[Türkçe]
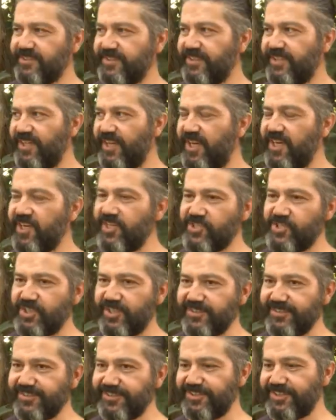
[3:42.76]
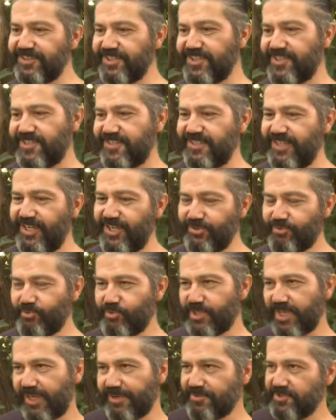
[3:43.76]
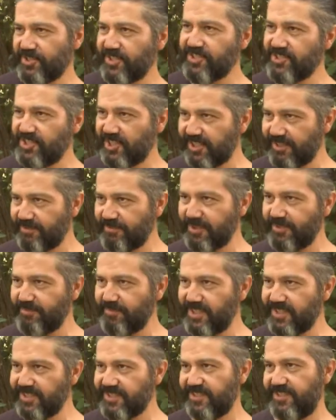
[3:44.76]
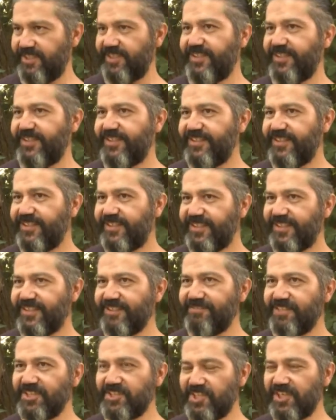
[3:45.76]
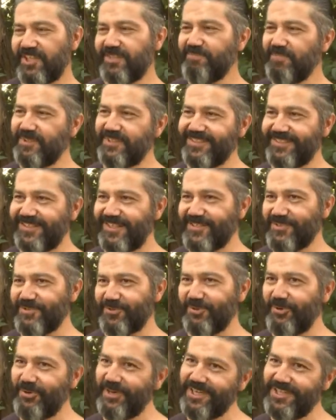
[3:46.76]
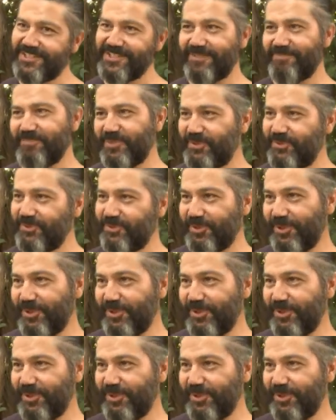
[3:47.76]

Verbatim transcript: e, heyecan, hırs, güzel bir şey çekebilmek e, ve çekim bittikten sonra o heyecan bitiyor.